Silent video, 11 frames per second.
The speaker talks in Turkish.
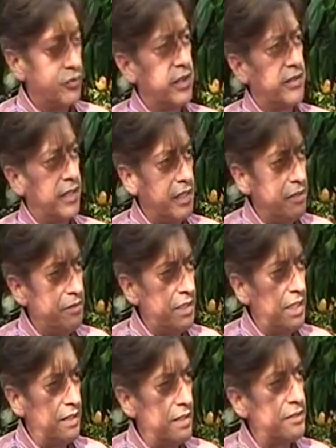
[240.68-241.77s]
konuda tarihi
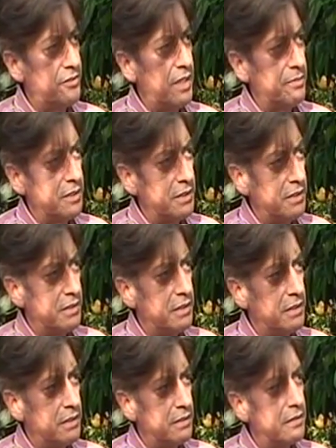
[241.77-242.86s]
bir dayanağınız var mı?
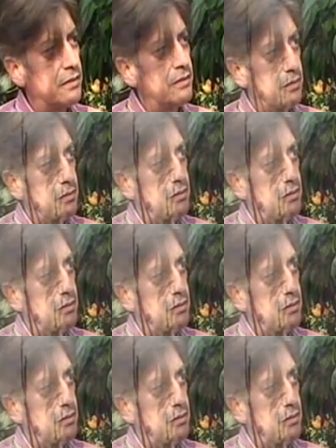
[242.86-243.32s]
Evet vardır.